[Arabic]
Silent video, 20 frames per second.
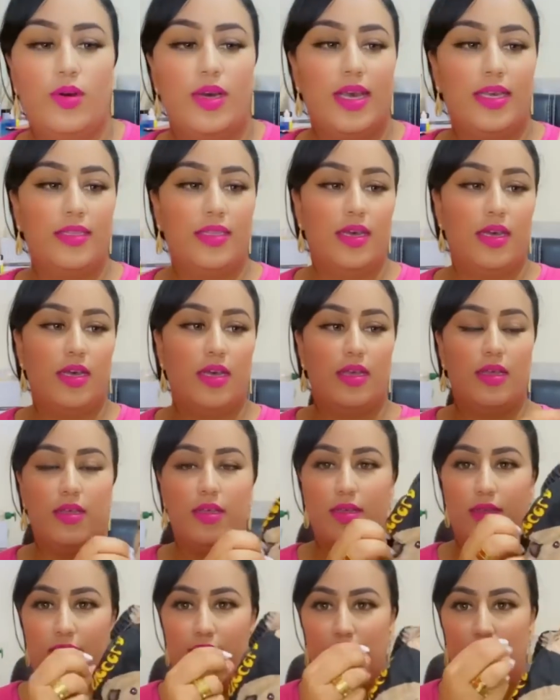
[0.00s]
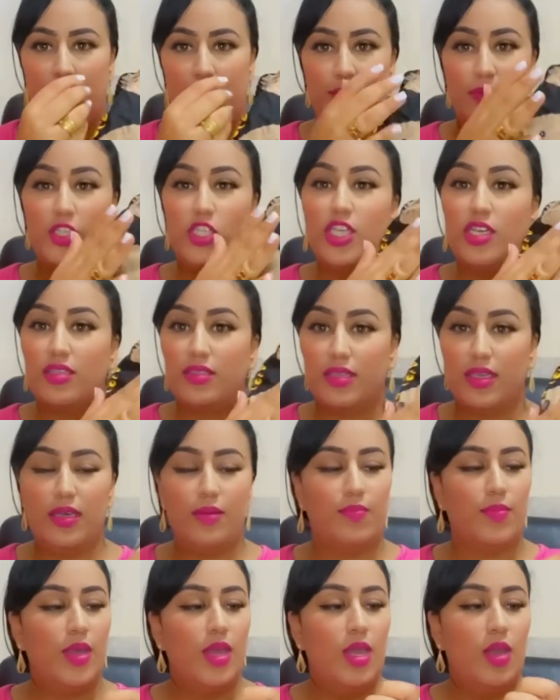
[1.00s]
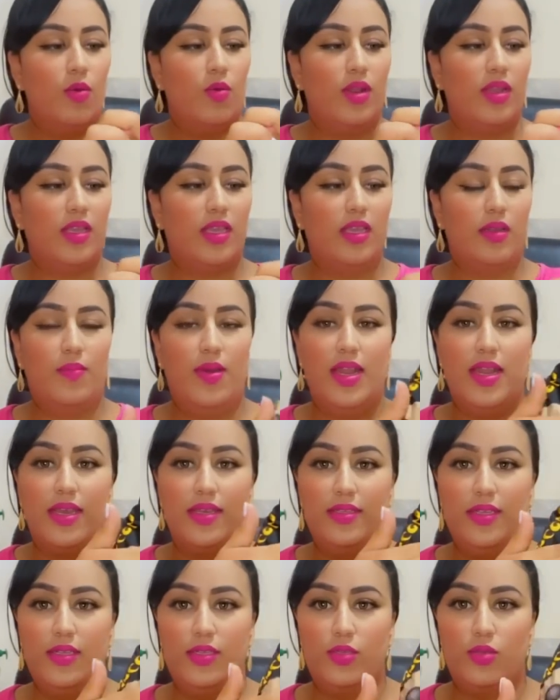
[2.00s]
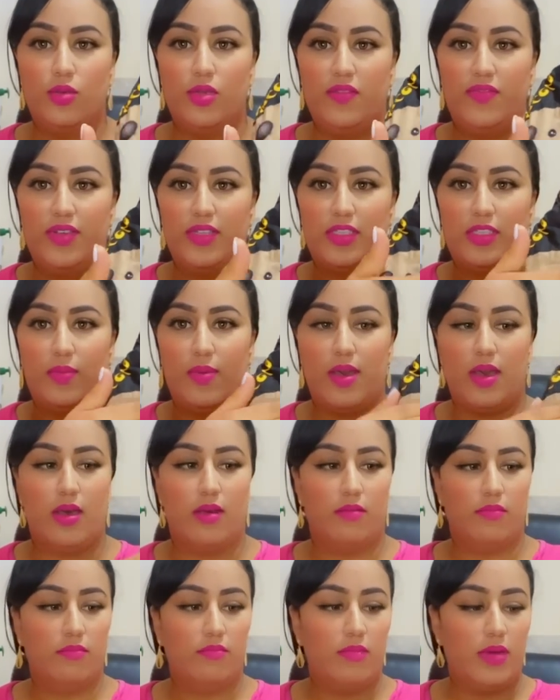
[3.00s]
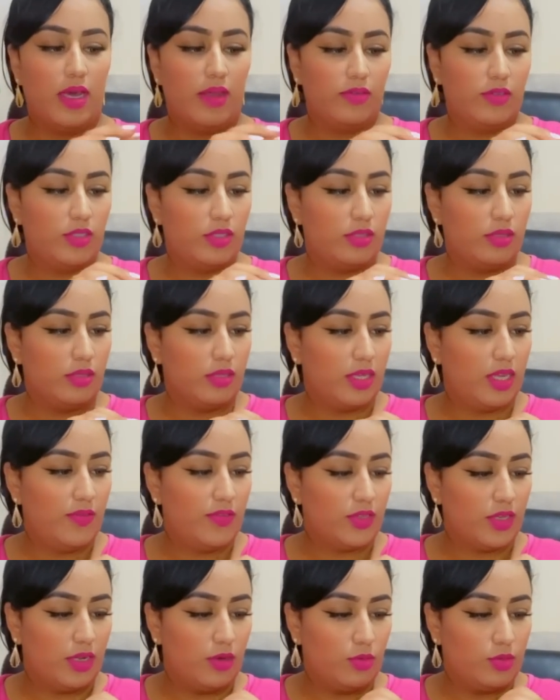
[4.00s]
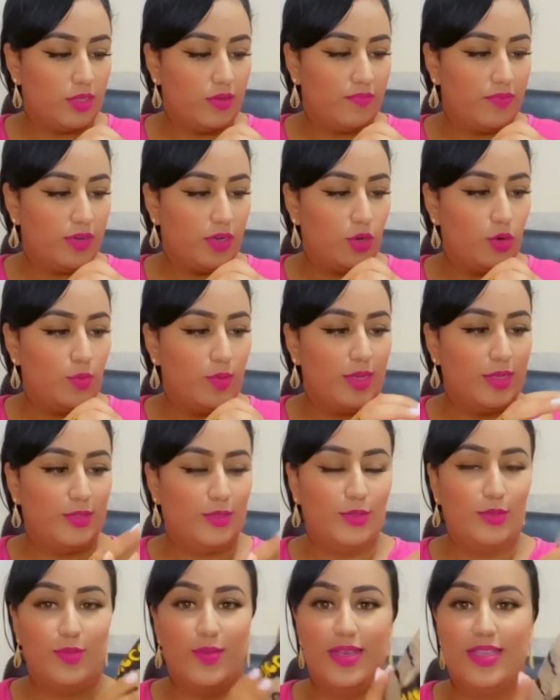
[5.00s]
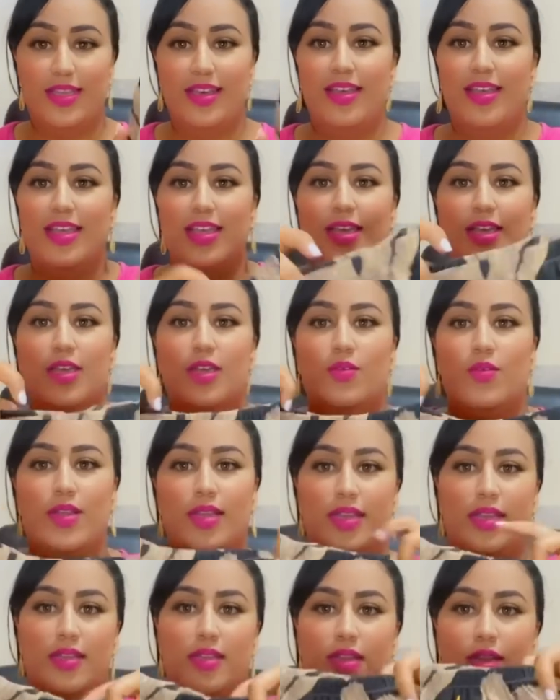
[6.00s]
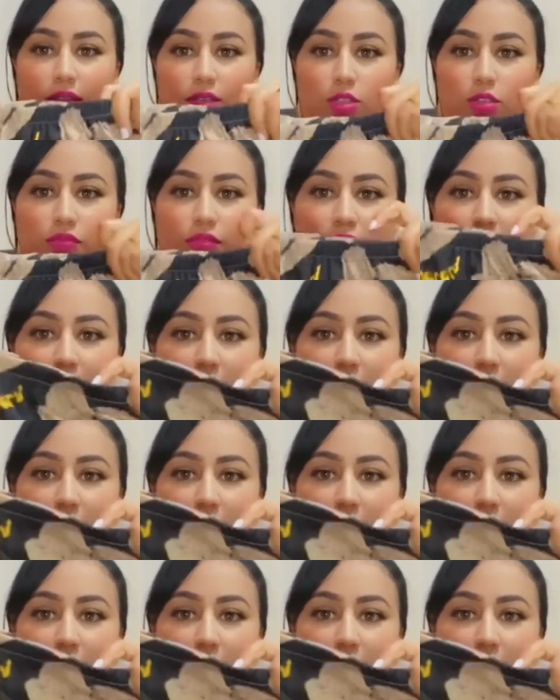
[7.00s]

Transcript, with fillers: هذا آه، ماشي رطاب ولكن بحال كتحسوا هنا فيه الصباغه ما عرفتش كيفاش غنوصل لكم هذا التوب هذا ولكن راه شوفوا راه